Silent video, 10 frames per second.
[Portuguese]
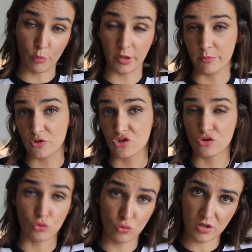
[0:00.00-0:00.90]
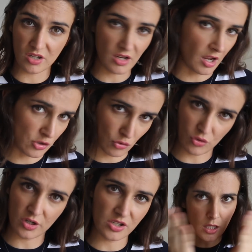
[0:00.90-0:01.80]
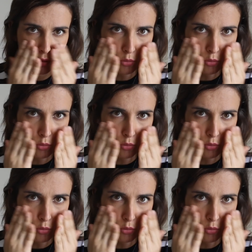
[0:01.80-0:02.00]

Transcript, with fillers: Compramos estuque às cores e